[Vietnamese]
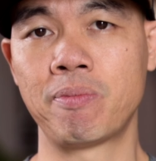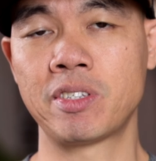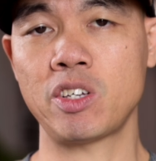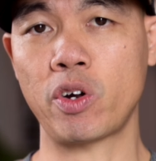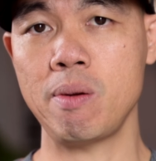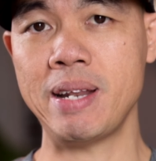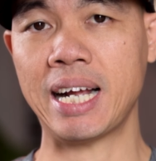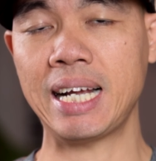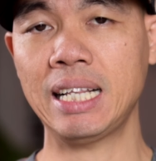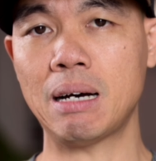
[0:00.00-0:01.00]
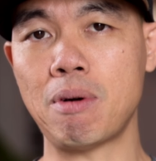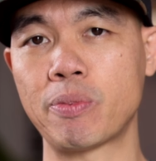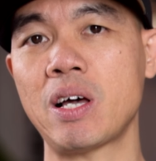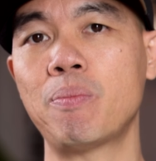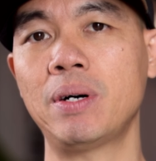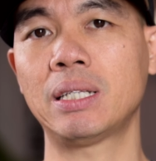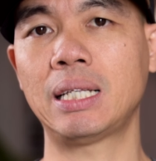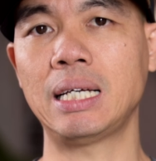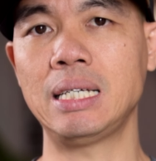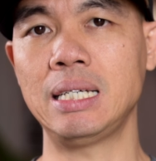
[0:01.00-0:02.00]
sau khi mình đăng ký thợ mộc xong á,
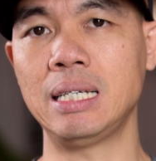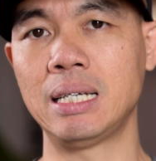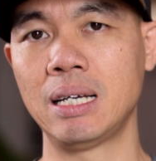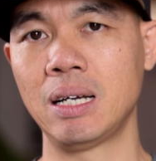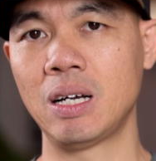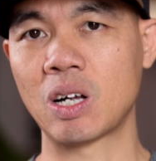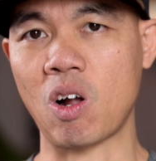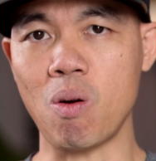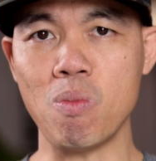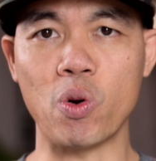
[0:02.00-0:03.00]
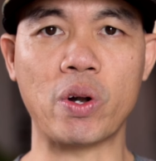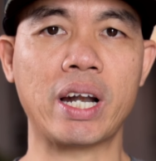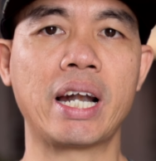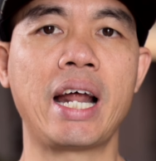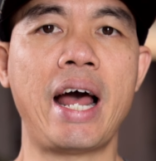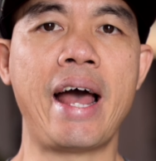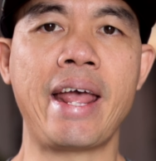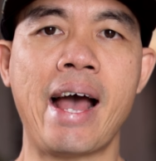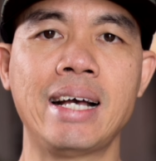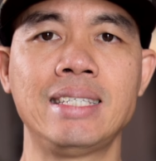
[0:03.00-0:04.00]
thì có một
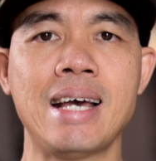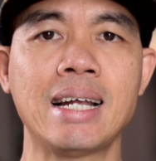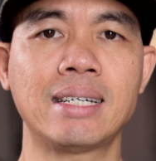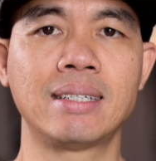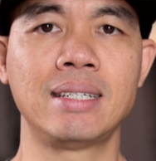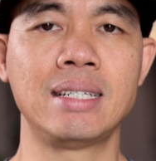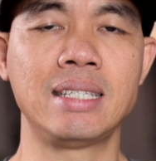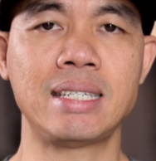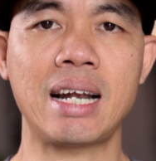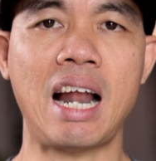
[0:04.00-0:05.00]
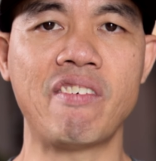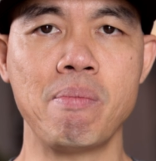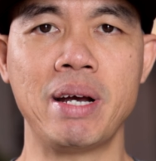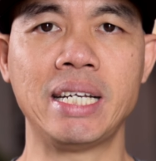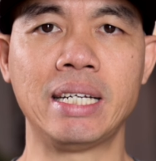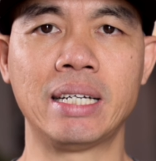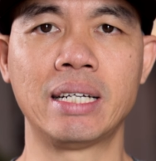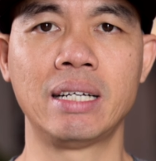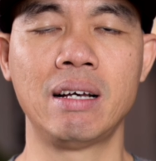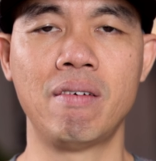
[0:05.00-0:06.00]
AI chat chat lại với mình
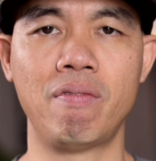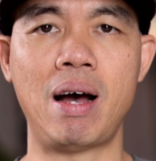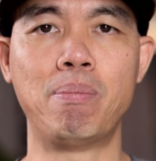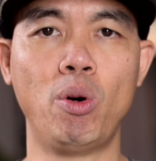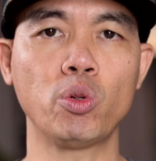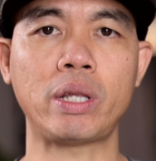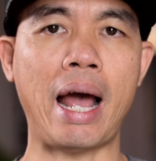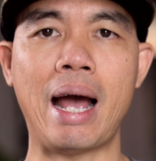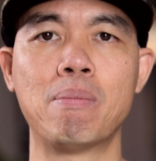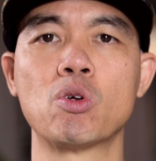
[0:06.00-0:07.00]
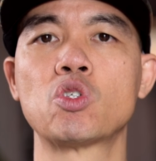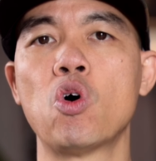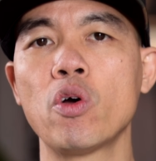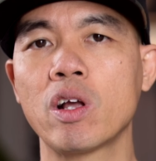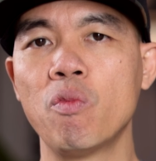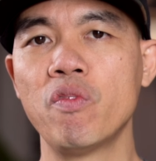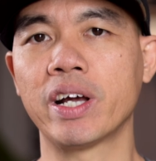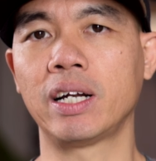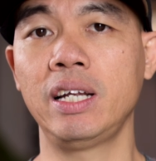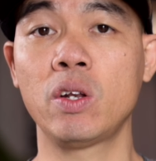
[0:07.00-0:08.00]
và mô tả một số công
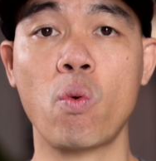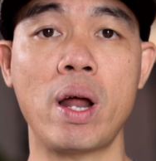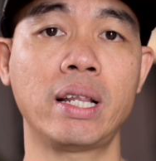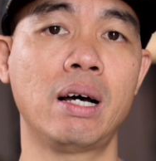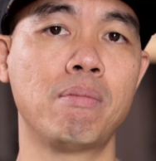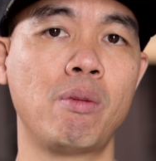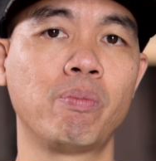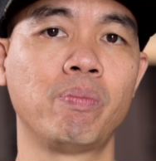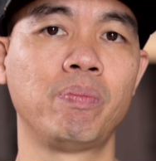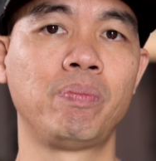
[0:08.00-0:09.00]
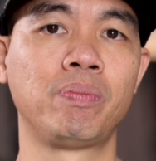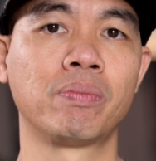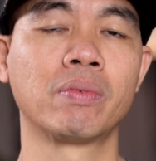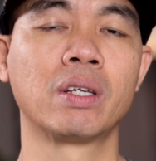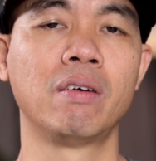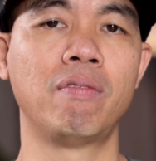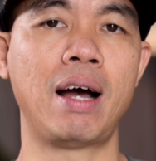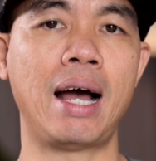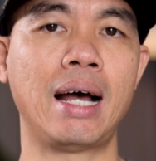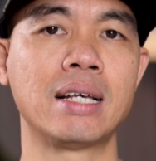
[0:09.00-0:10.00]
việc liên quan đến thợ mộc
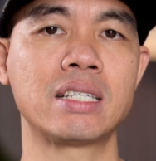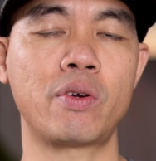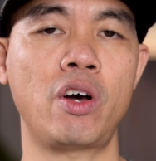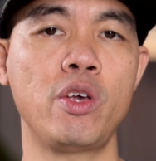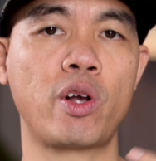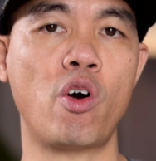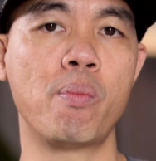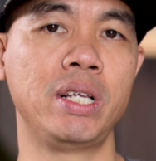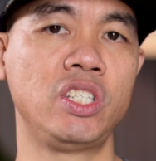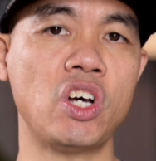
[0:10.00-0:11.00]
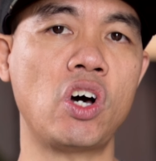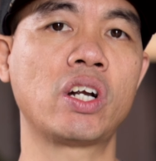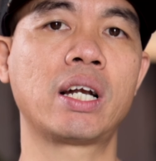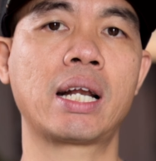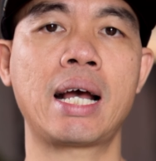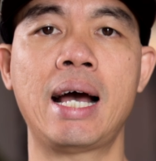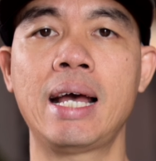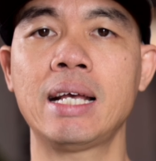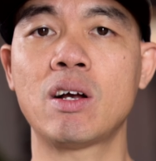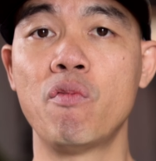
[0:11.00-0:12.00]
và sau đó yêu cầu mình chọn
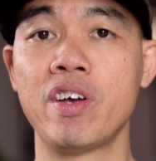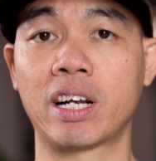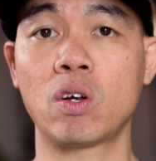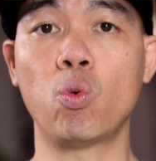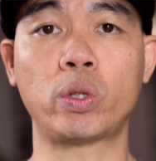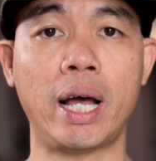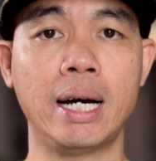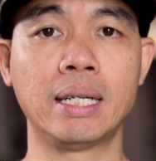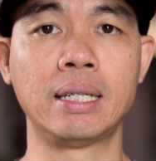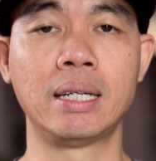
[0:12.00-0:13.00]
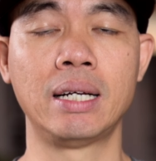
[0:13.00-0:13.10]
cái công việc nó cụ thể hơn